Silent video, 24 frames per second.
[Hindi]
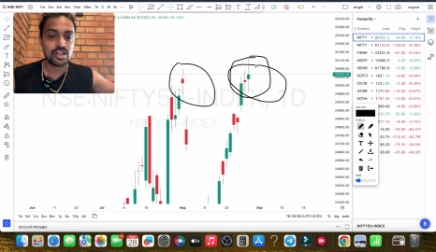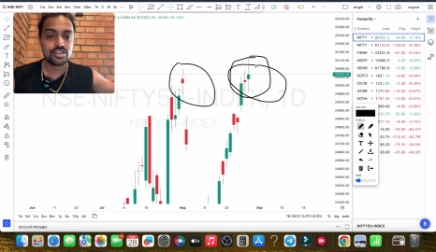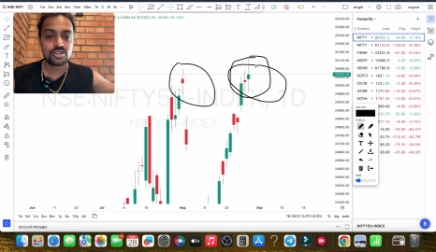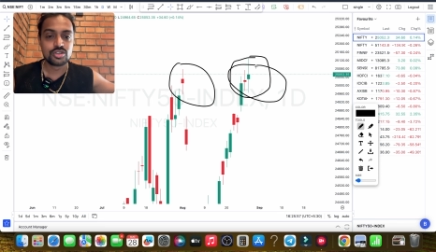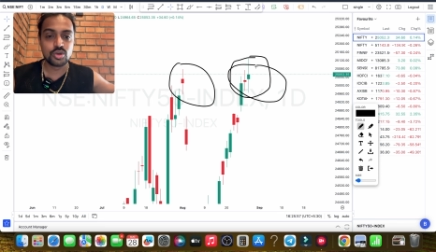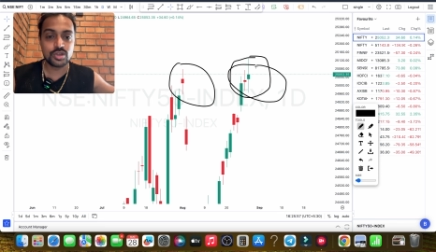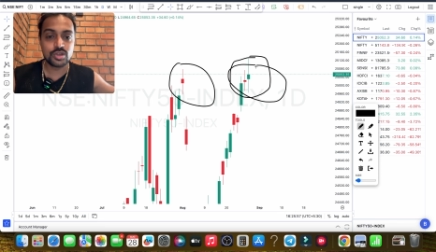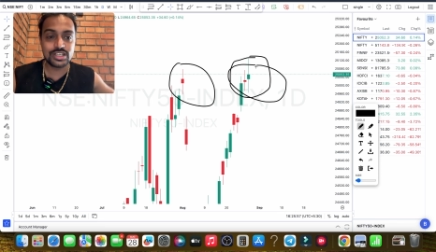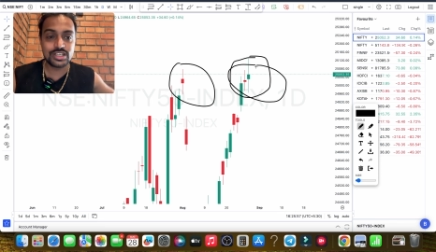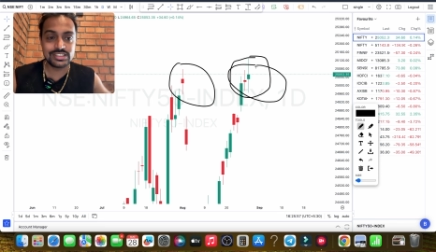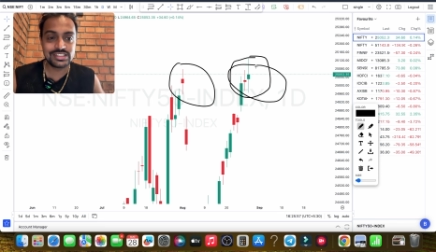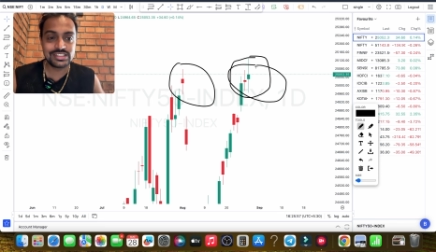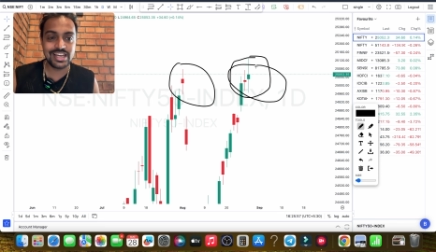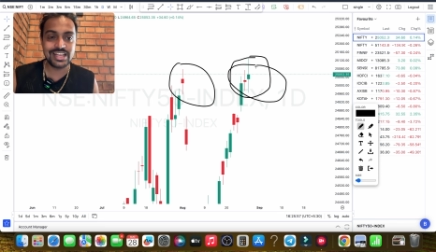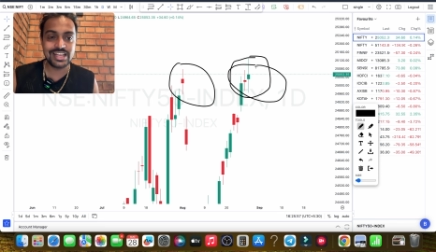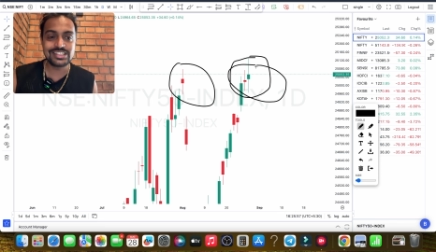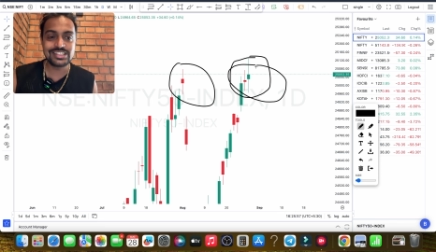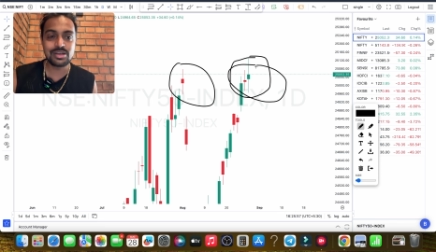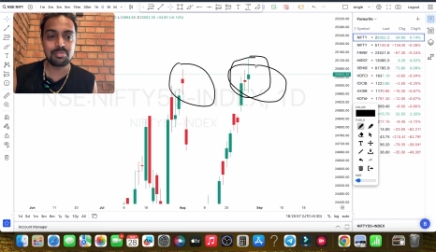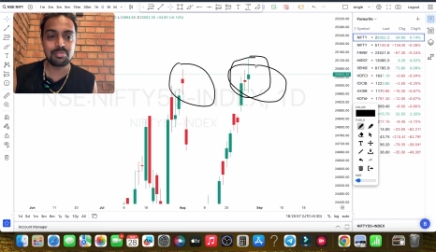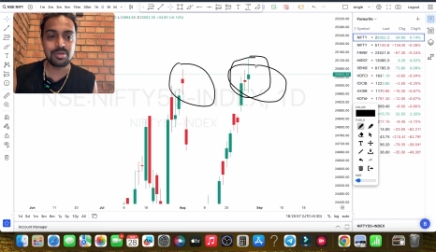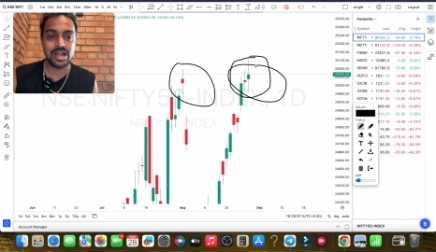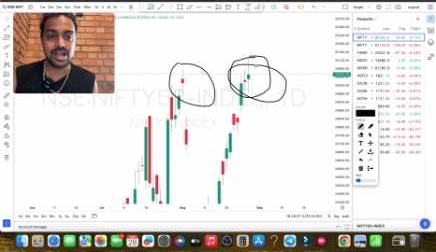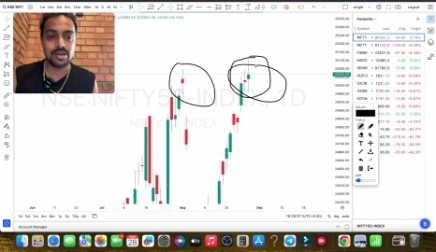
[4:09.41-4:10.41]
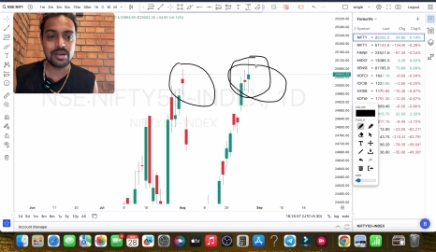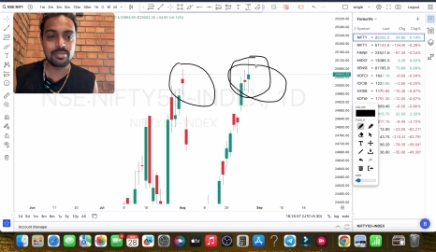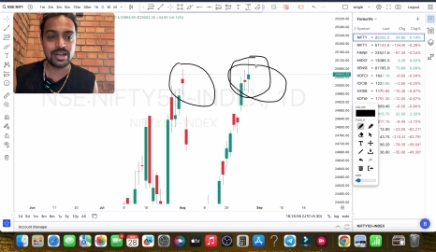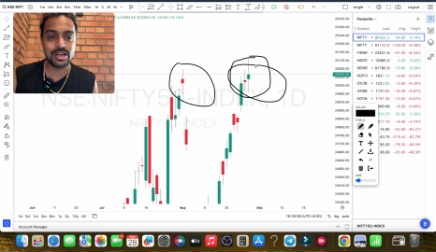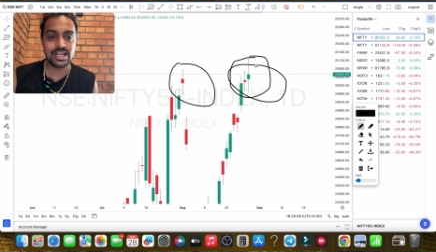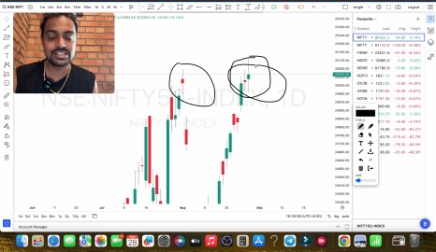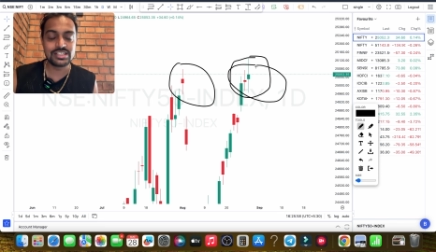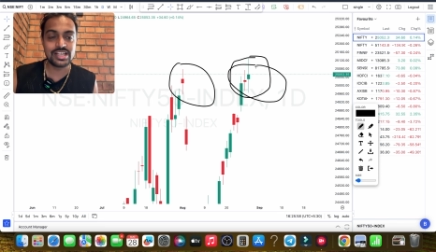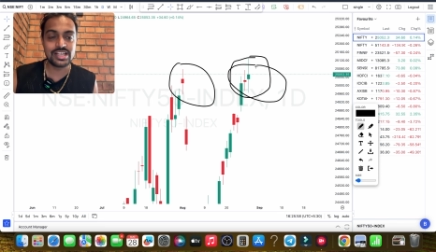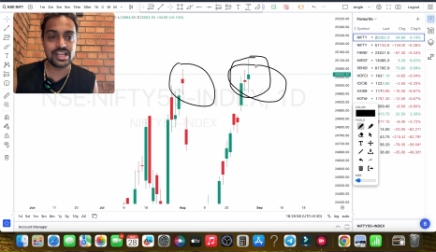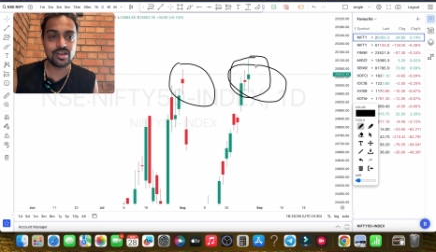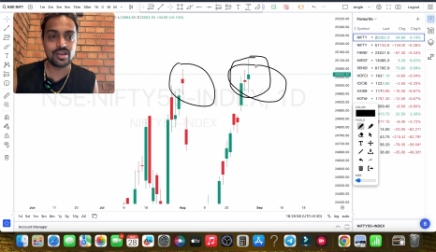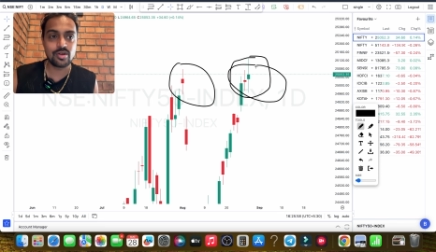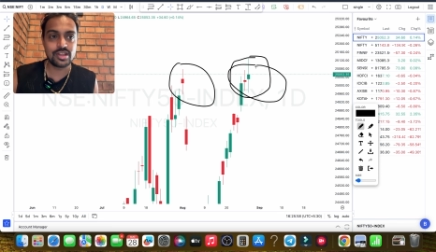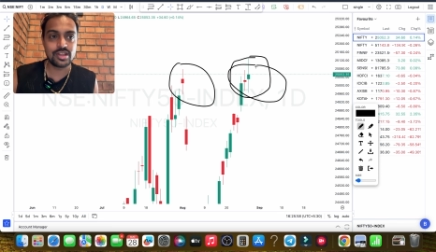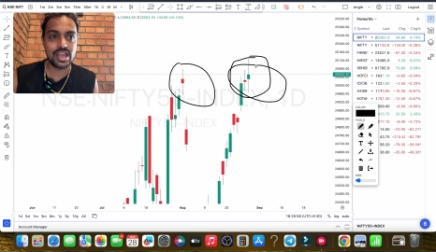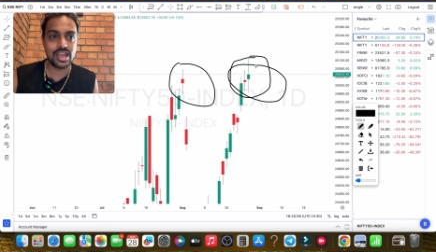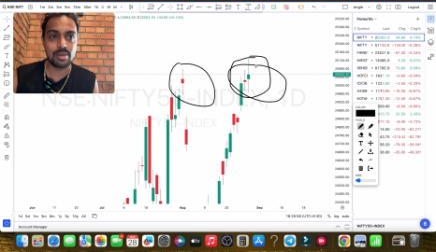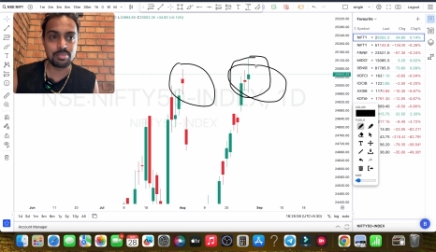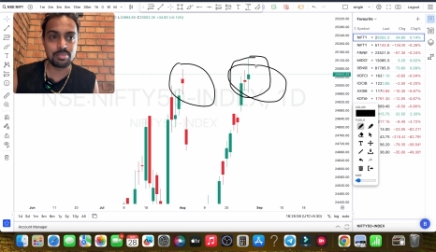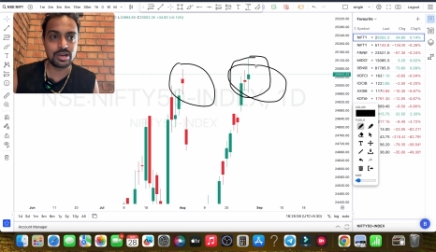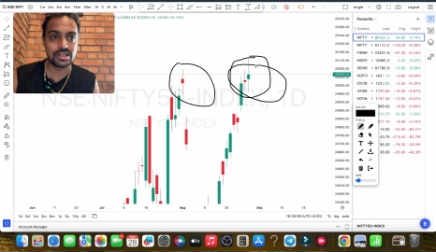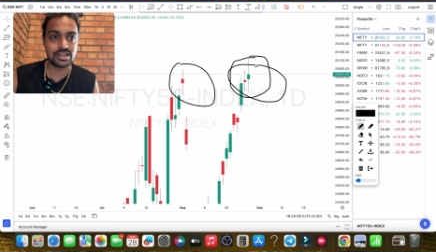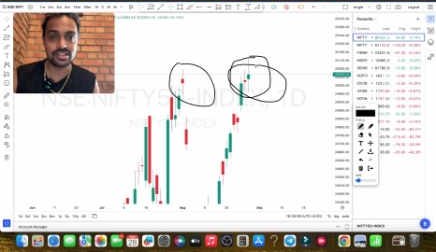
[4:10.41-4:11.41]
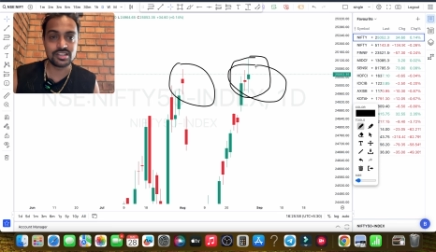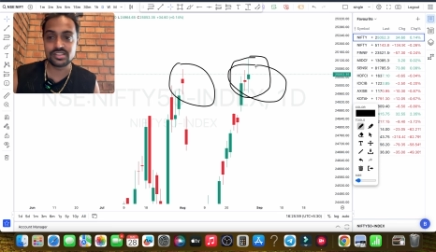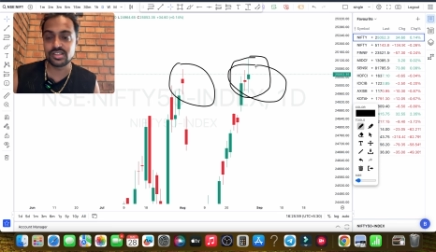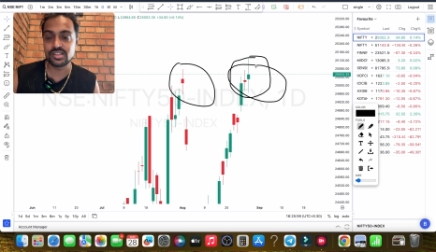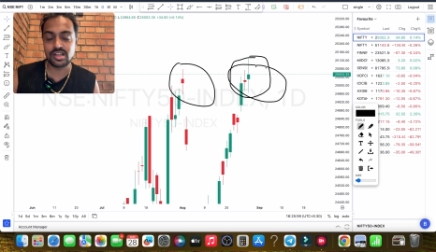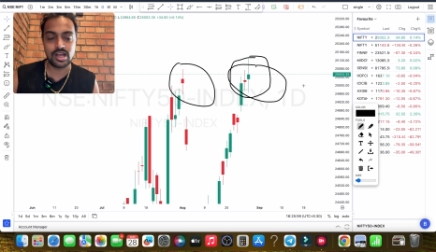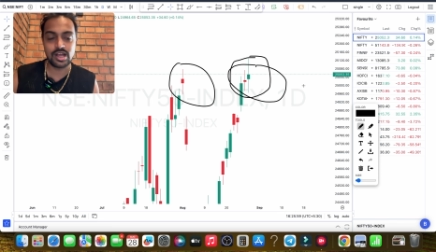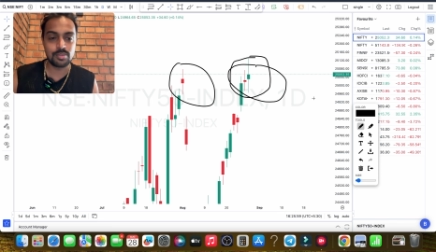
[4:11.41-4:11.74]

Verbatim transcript: सो किस तरीके से हम प्लान बनाए जाएंगे और क्या प्लान कर